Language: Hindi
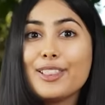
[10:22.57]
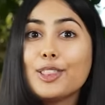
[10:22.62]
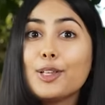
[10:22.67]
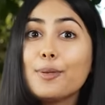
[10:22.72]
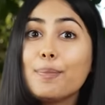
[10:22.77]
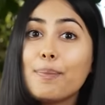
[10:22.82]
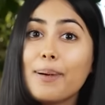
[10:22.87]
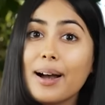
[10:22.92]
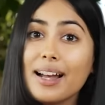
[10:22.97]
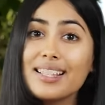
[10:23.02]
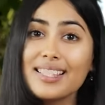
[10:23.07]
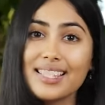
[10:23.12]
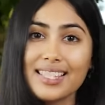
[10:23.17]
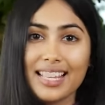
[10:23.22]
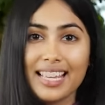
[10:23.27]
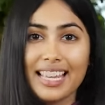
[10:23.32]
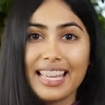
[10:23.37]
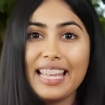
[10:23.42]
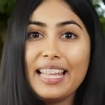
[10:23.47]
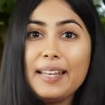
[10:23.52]
तो बस
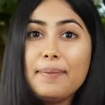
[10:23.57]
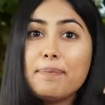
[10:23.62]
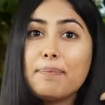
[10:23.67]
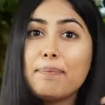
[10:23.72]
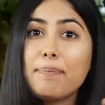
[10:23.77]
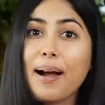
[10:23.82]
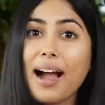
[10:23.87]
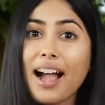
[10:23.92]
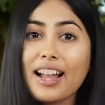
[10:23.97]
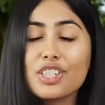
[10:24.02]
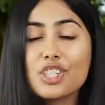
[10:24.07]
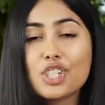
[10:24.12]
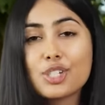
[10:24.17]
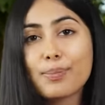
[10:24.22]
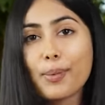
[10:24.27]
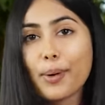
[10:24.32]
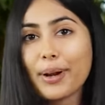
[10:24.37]
इन पाँच